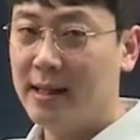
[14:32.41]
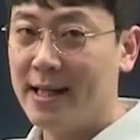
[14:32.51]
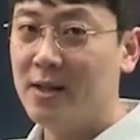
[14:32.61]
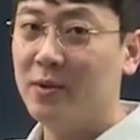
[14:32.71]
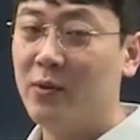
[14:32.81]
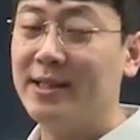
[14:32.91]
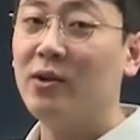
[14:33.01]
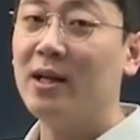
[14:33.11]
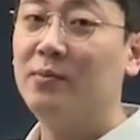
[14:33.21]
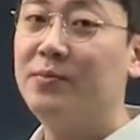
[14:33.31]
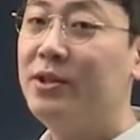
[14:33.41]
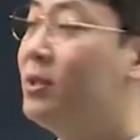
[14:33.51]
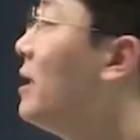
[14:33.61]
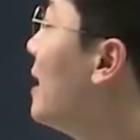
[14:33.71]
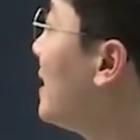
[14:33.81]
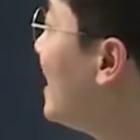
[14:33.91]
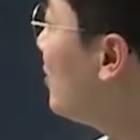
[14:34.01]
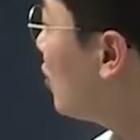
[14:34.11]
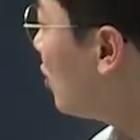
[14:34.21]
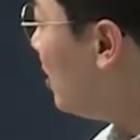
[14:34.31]
개념을 완성하는 부분
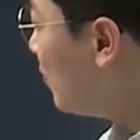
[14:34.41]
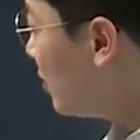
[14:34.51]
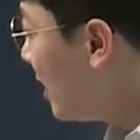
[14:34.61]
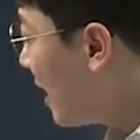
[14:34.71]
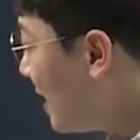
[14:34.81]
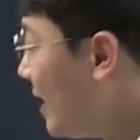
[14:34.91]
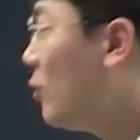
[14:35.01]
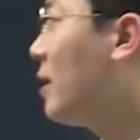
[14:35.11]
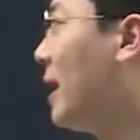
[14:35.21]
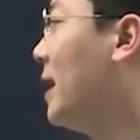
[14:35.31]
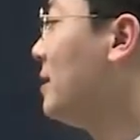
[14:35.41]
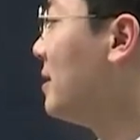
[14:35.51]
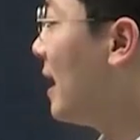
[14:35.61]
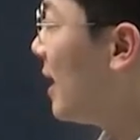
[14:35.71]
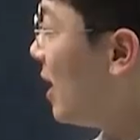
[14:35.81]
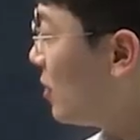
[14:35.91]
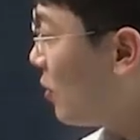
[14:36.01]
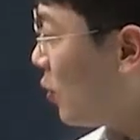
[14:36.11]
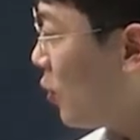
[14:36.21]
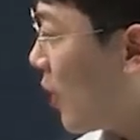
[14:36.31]
기초인문이랑 이론 강의가 있는데 요,